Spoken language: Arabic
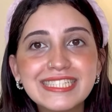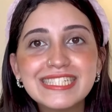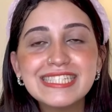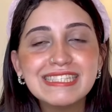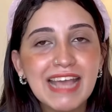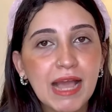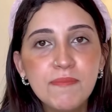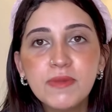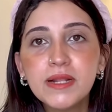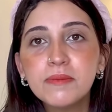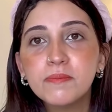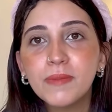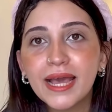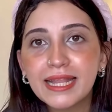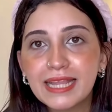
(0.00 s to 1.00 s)
يستحمل
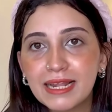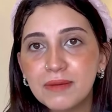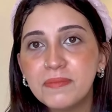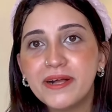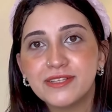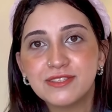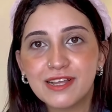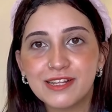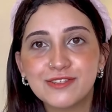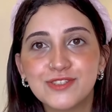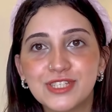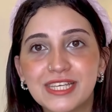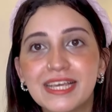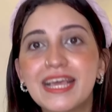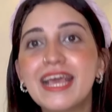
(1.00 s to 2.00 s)
بهدله ما
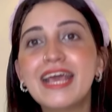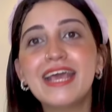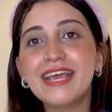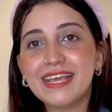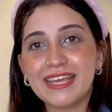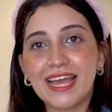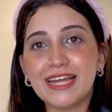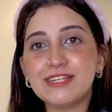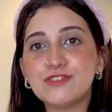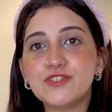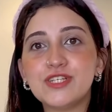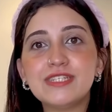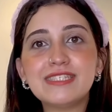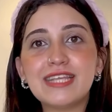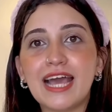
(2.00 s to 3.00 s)
حصلتش يعني
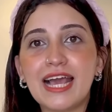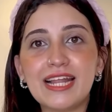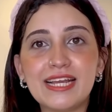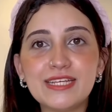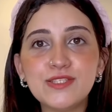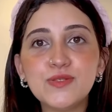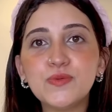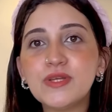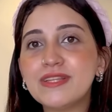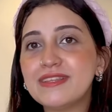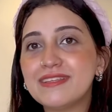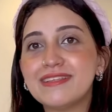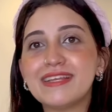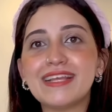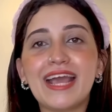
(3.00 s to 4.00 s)
جنس على اسود
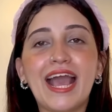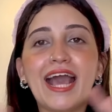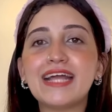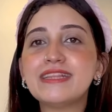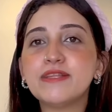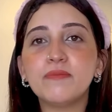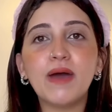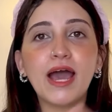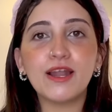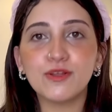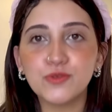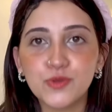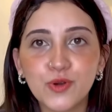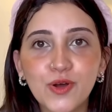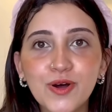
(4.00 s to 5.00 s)
قعدت بقى على
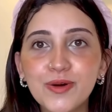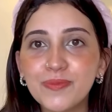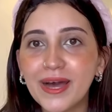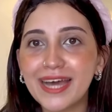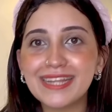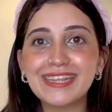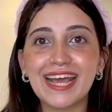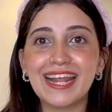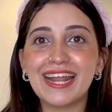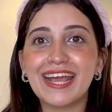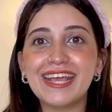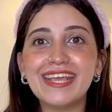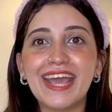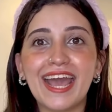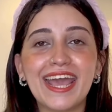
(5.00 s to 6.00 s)
التراب قعدت على
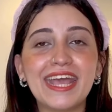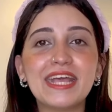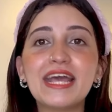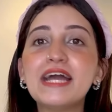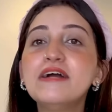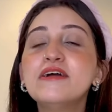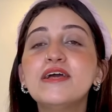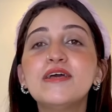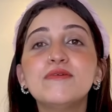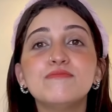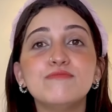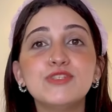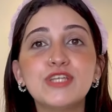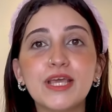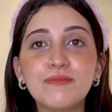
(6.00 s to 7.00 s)
اي حاجه
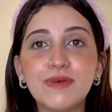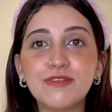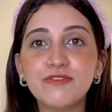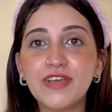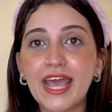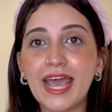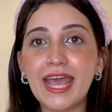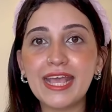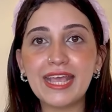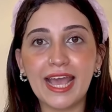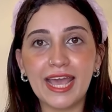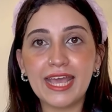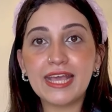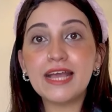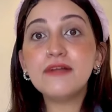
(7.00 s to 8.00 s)
مش هيبان فيها اي
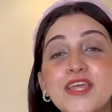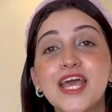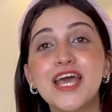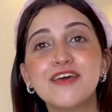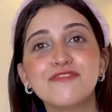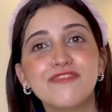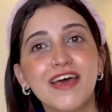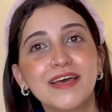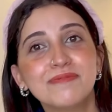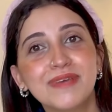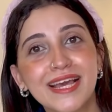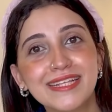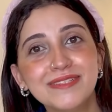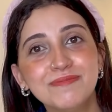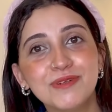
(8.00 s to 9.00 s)
حاجه
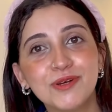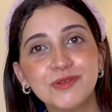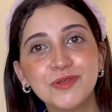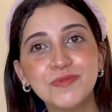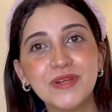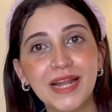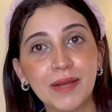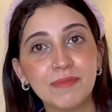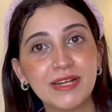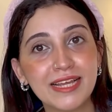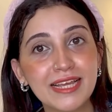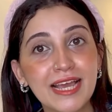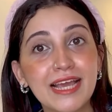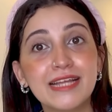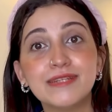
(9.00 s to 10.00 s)
فبجد من اطقم
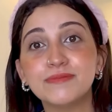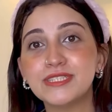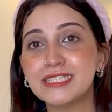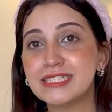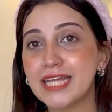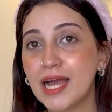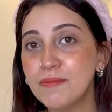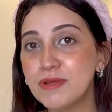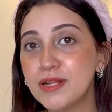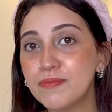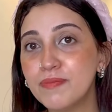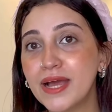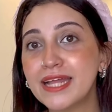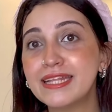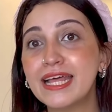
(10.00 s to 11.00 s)
العمليه اللي بتستحمل
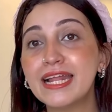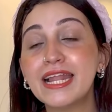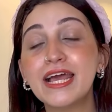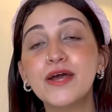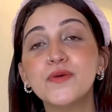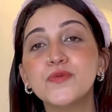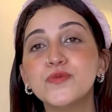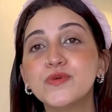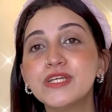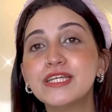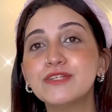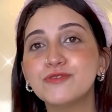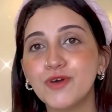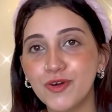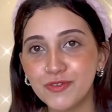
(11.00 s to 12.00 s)
البهدله
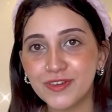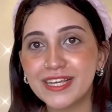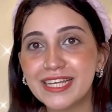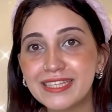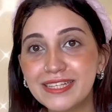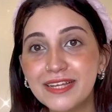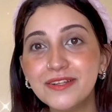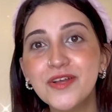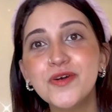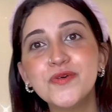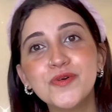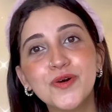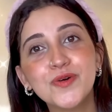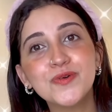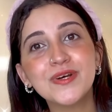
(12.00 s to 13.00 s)
وتحفه جدا
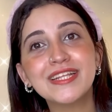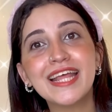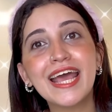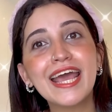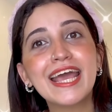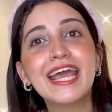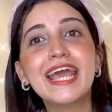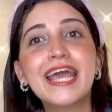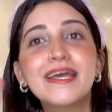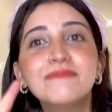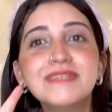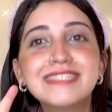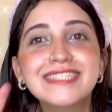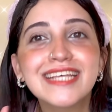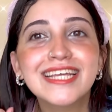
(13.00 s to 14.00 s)
هو ده
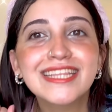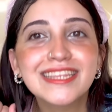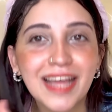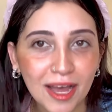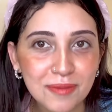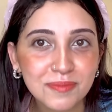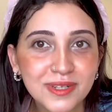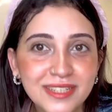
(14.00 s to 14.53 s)
خامس طقم